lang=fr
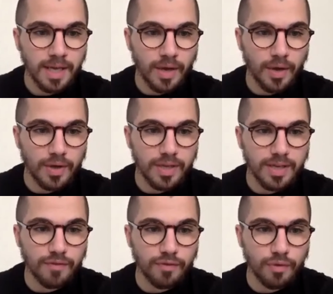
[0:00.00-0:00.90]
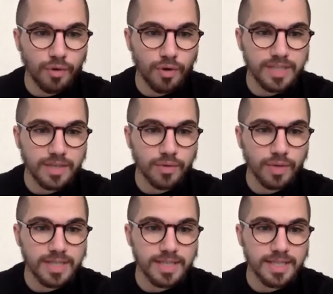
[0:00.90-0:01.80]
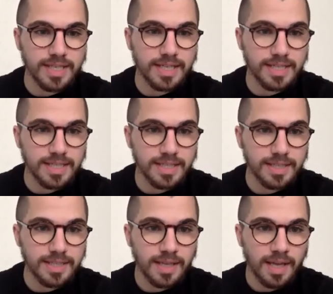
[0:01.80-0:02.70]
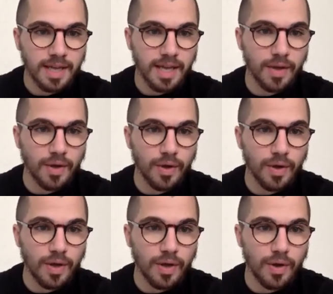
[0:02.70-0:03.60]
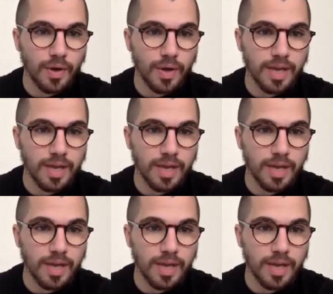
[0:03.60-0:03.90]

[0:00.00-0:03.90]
qu'il faut sécuriser ce qu'il existe euh,